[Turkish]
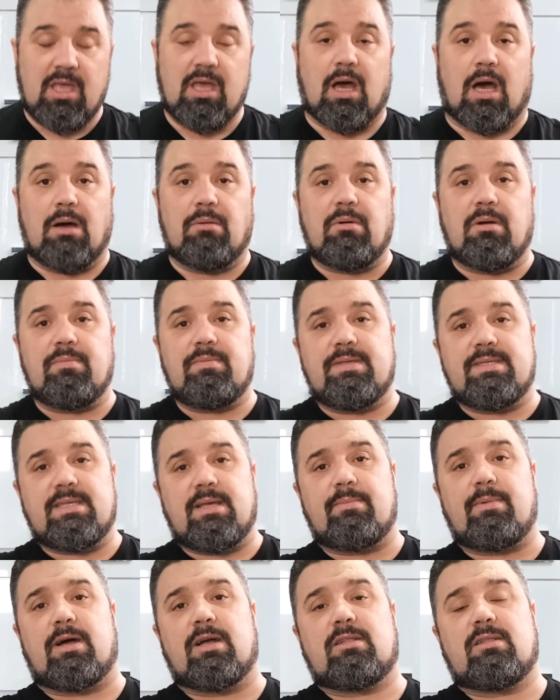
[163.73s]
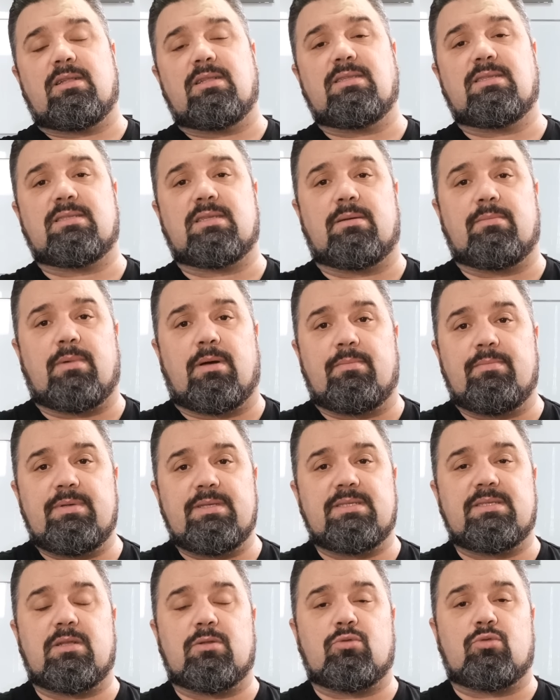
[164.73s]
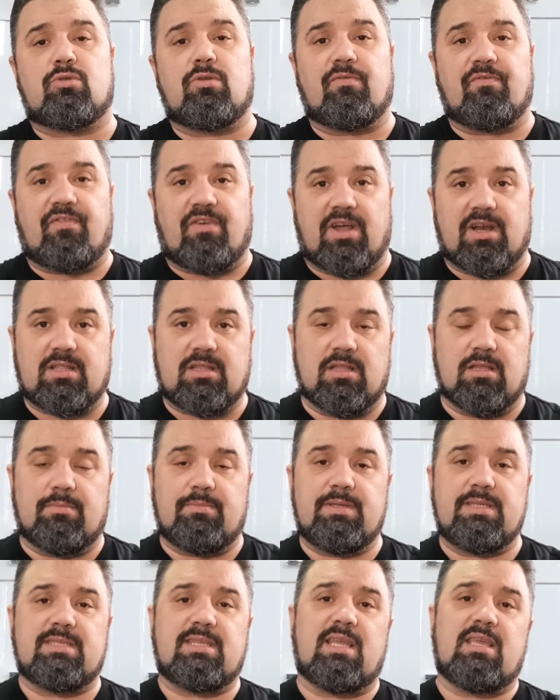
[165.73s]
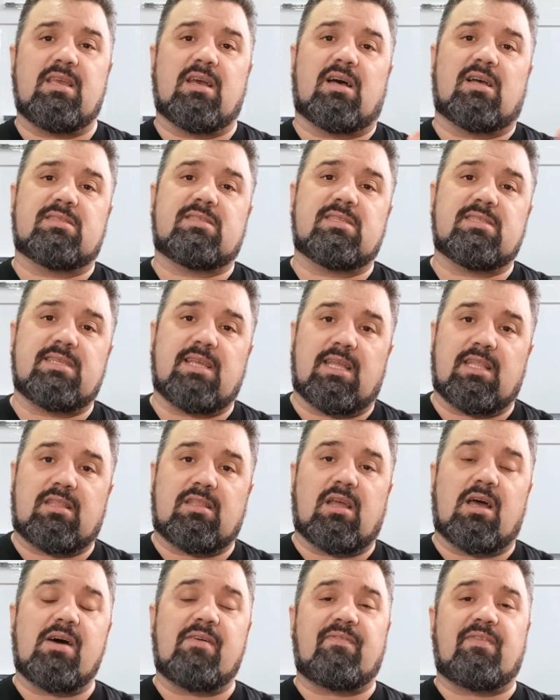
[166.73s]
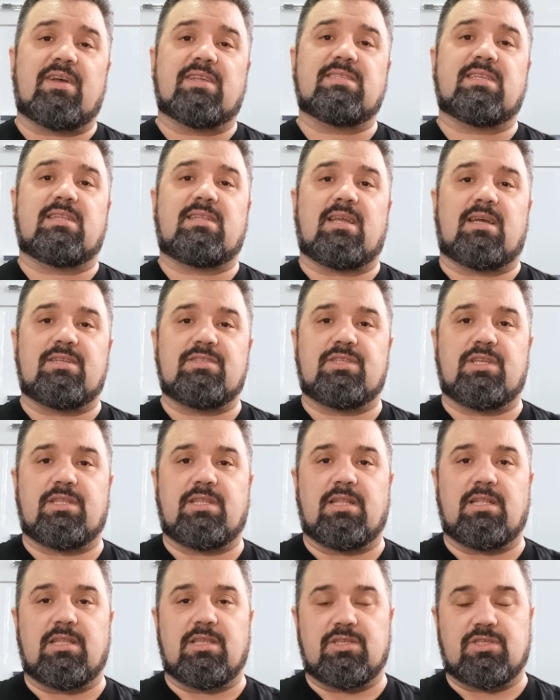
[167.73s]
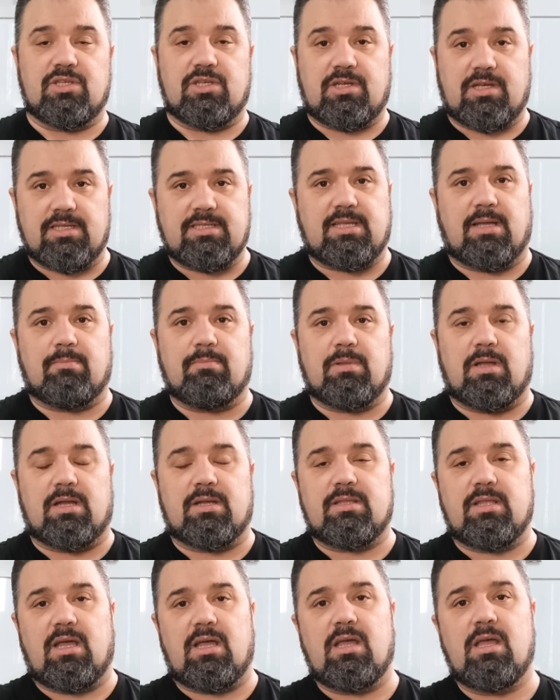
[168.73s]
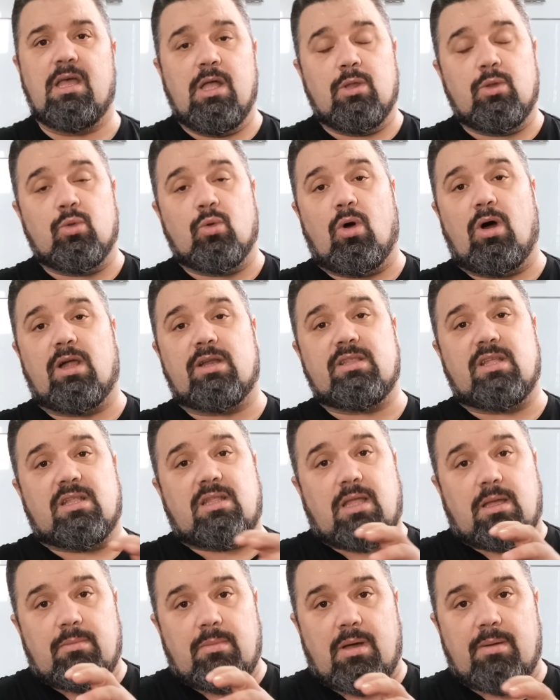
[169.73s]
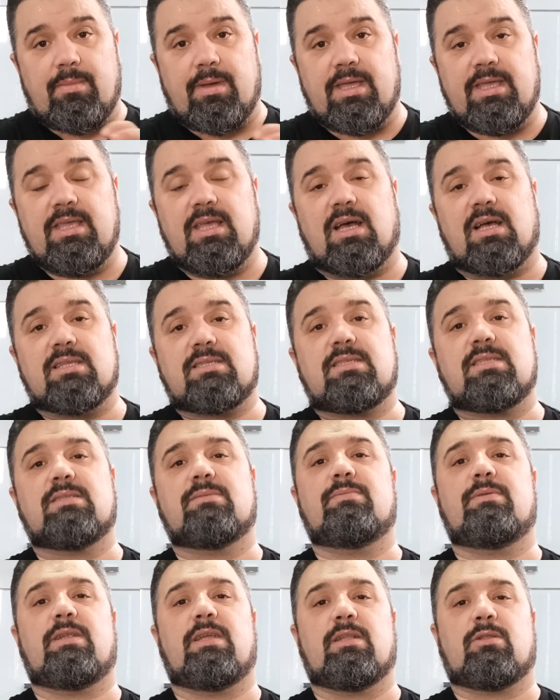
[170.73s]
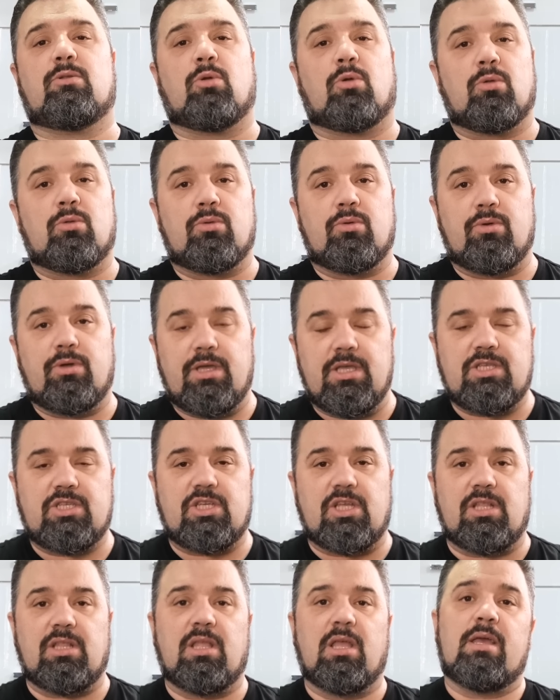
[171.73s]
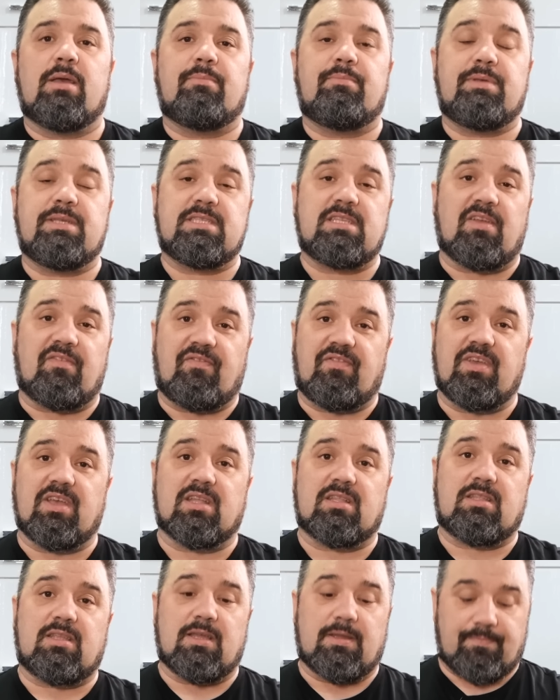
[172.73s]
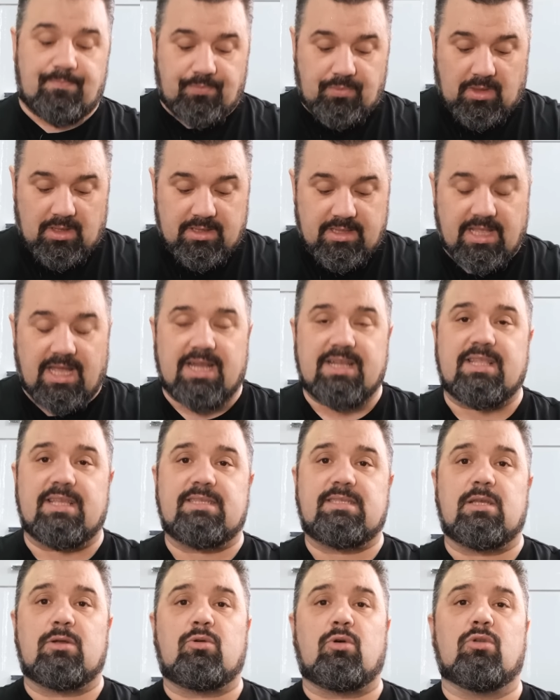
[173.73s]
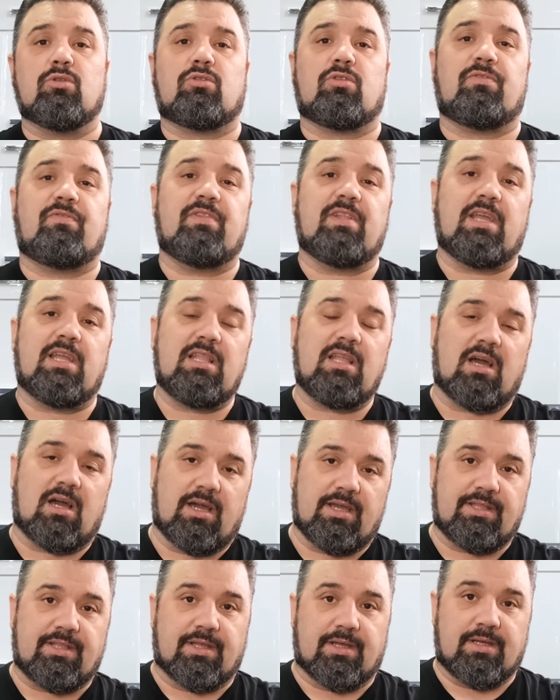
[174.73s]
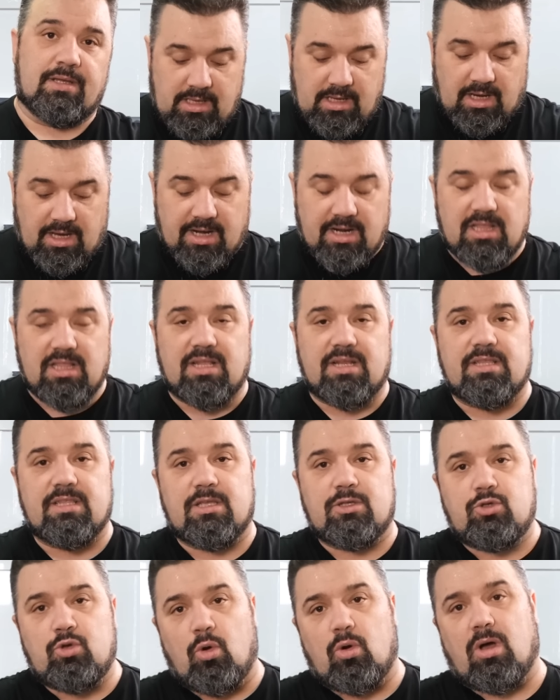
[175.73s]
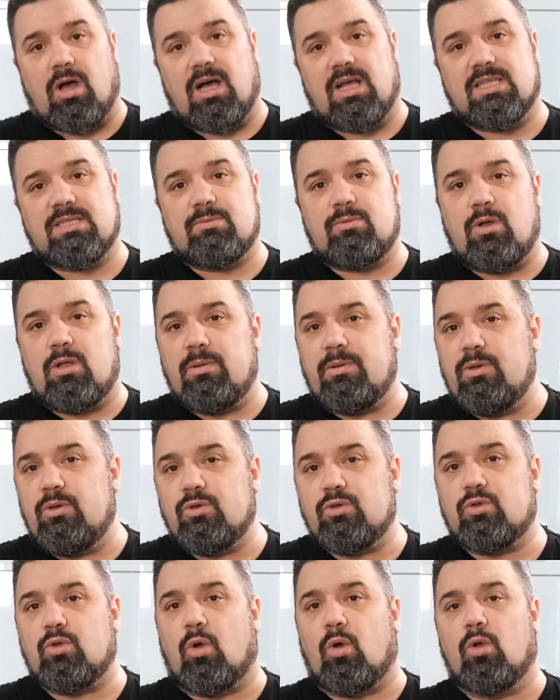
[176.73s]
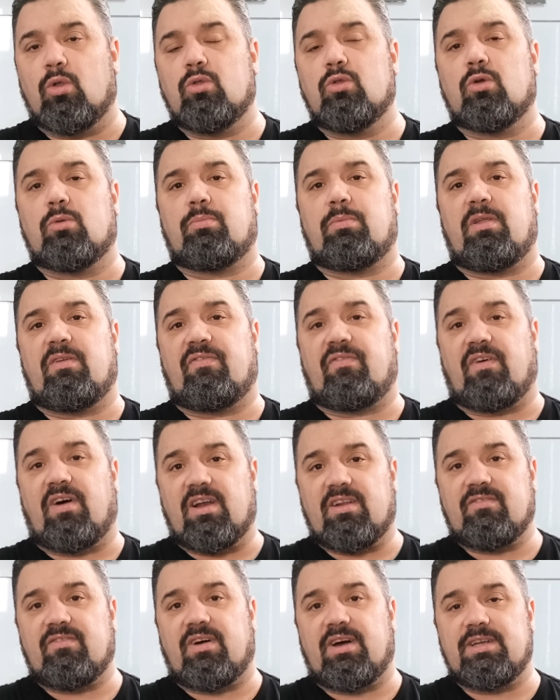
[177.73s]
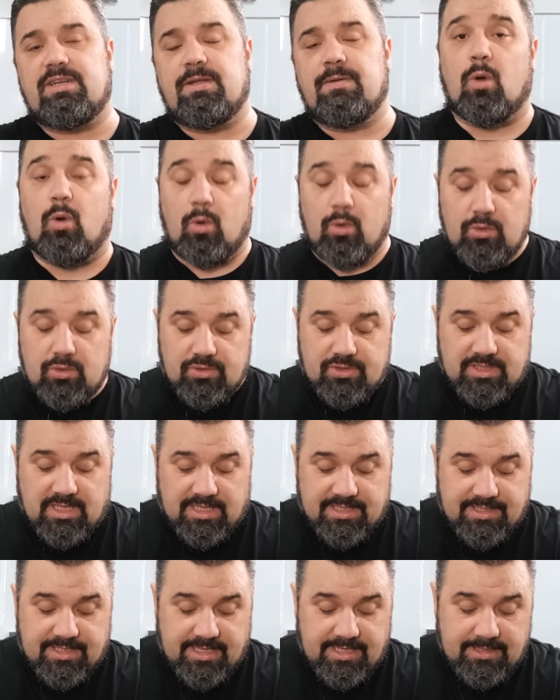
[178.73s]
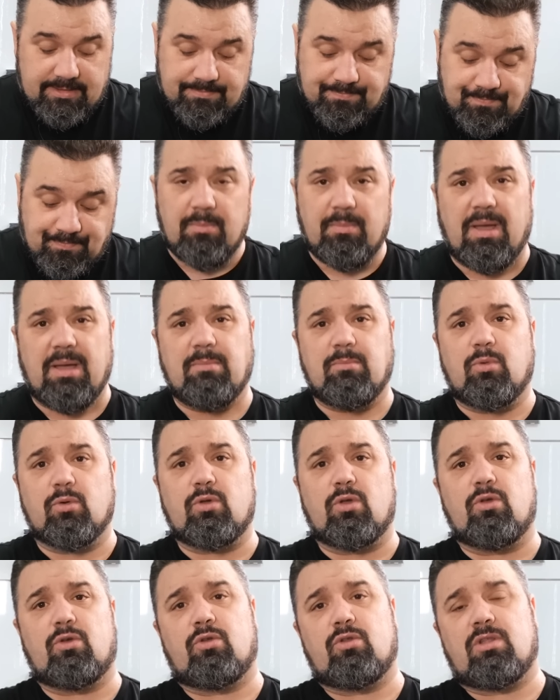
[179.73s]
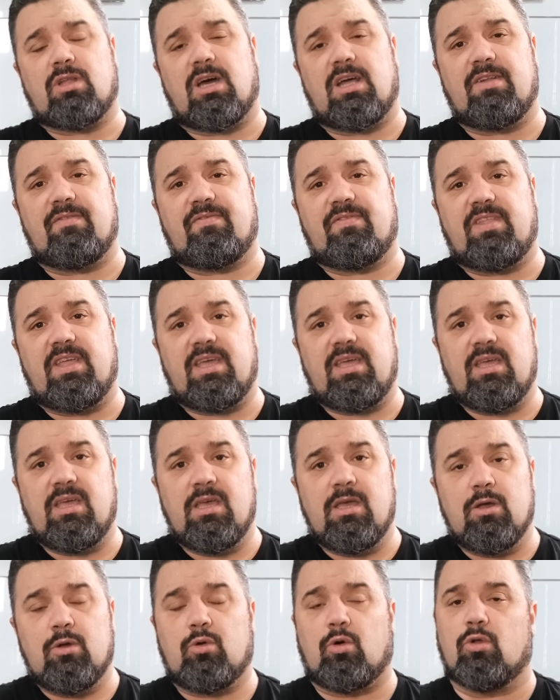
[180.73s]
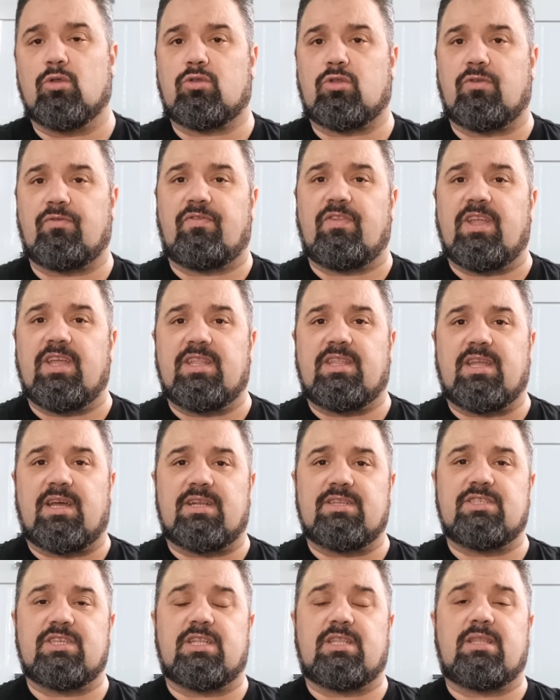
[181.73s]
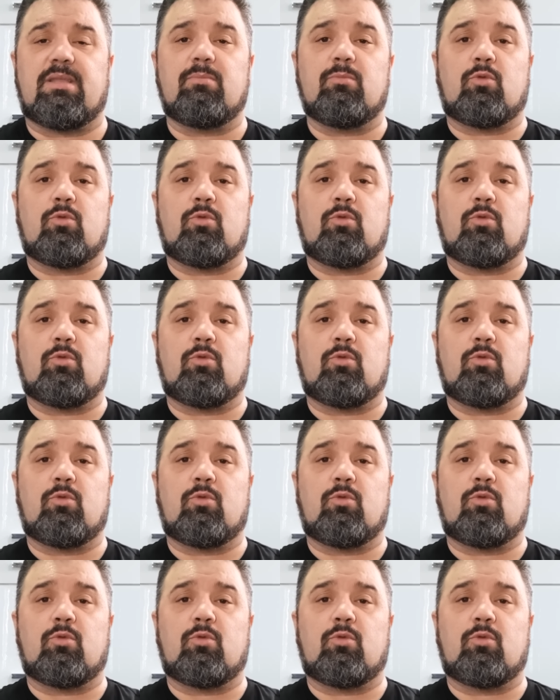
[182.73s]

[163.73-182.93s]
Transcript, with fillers: Ama bize baktığınız zaman bizde durum farklı. Bizde yağsız et daha fazla tercih edildiği için kasaplarda, noir da tamamen yağsız bir et olduğu için bizde fiyatı neredeyse kontrfile ile aynı. Aralarında çok az böyle %10'luk bir fark var. O yüzden de ben bugünkü tarifte kontrfileyi tercih ettim.